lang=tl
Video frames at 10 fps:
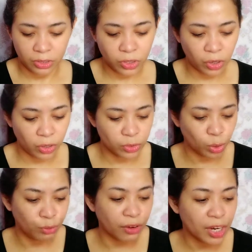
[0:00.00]
So,
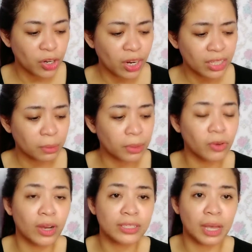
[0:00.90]
so far, yun lang
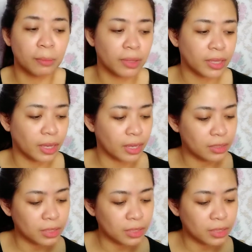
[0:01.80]
naman yung kasama niya